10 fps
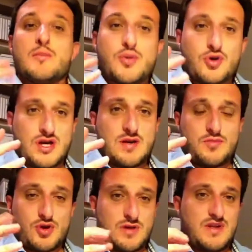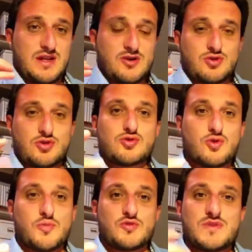¿Por qué? Porque mientras los otros
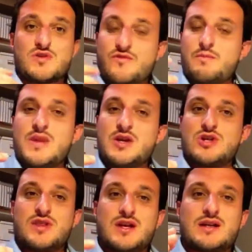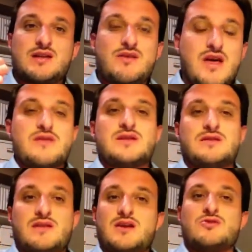grupos más o menos hacían actividades
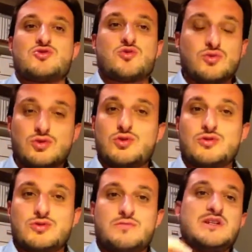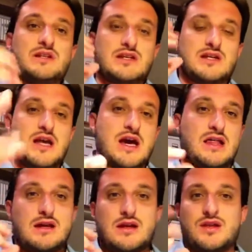entre ellos juntos, visitas
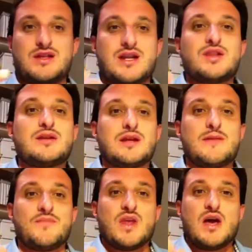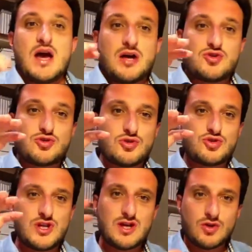guiadas, etcétera, etcétera, a nosotros
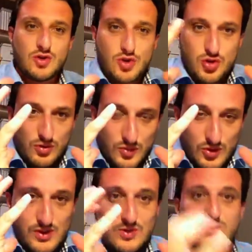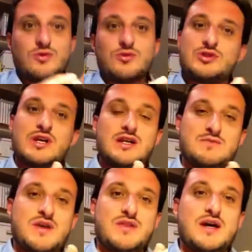nos tenían como en un hotel
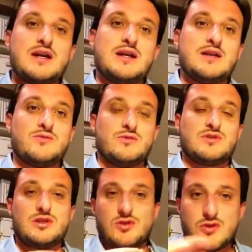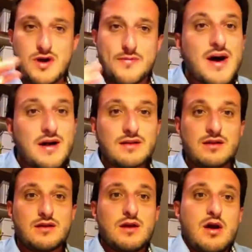especial, en un sitio
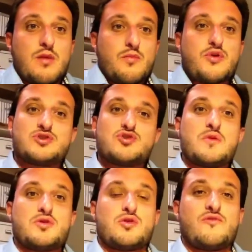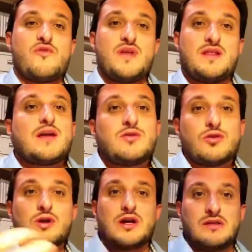aparte, pues sobre todo
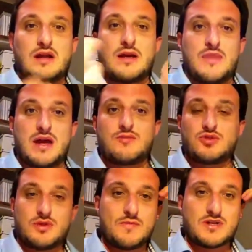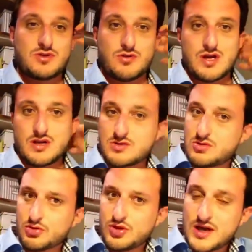fomentando que intercambiáramos impresiones,
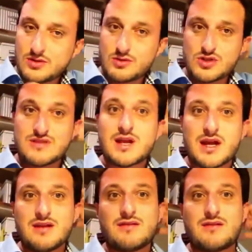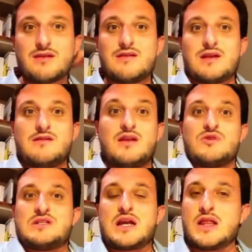contactos entre gente de, de
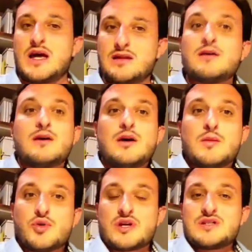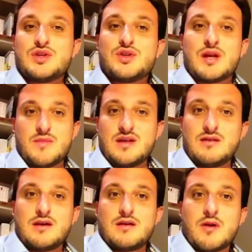nuestra edad porque
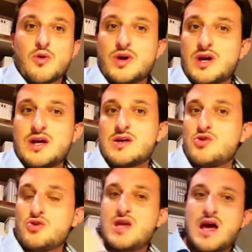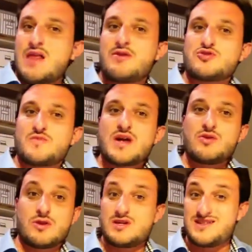sinceramente, aunque yo ya era de los
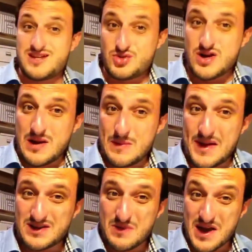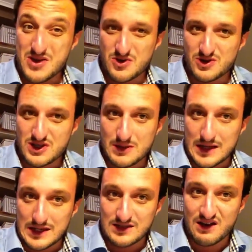mayores, de hecho era el más mayor,
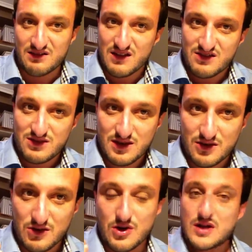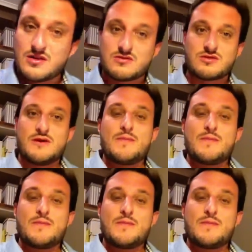chavales, 35 años.